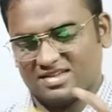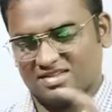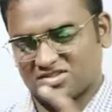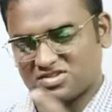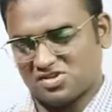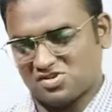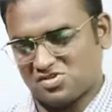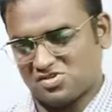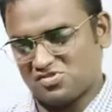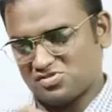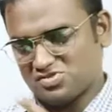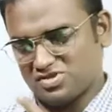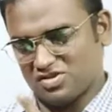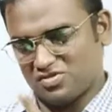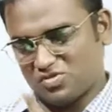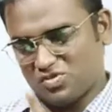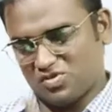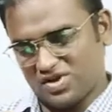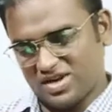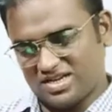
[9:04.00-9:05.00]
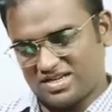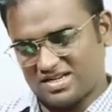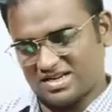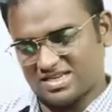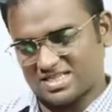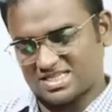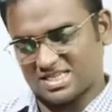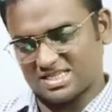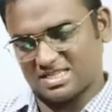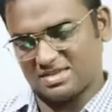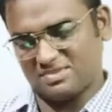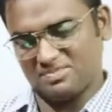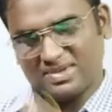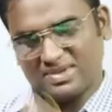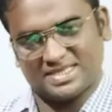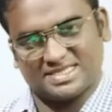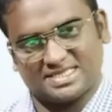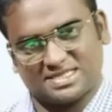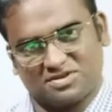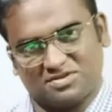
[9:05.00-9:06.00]
তখন ওইটার সাথে
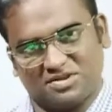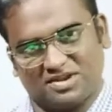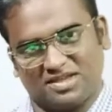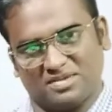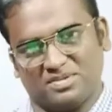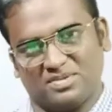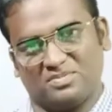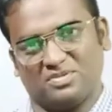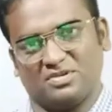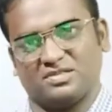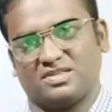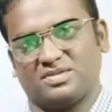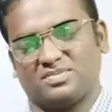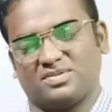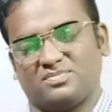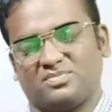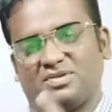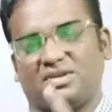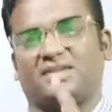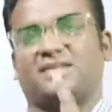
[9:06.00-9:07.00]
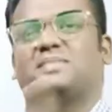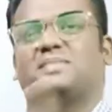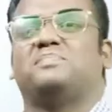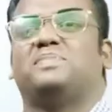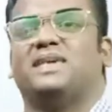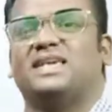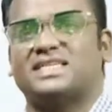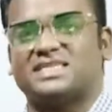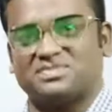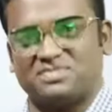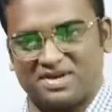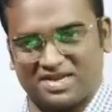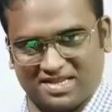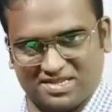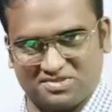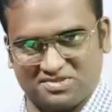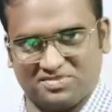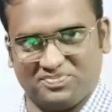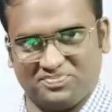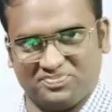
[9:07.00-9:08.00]
ম্যাচ করে আমি বলতে পারবো এটার পিস মানে
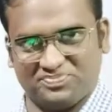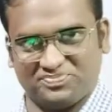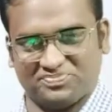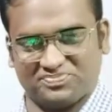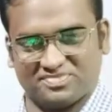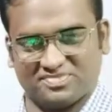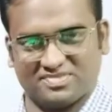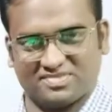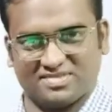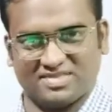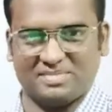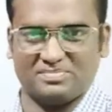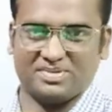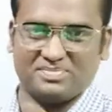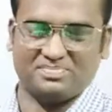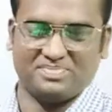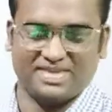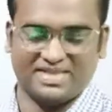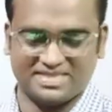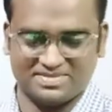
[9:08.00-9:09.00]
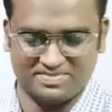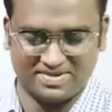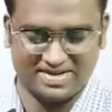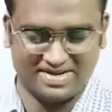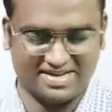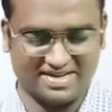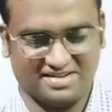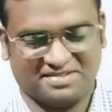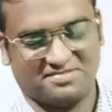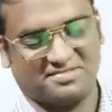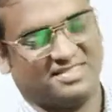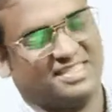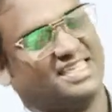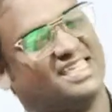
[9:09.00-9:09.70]
তো আমরা পিস মানটা এটা একটু দেখে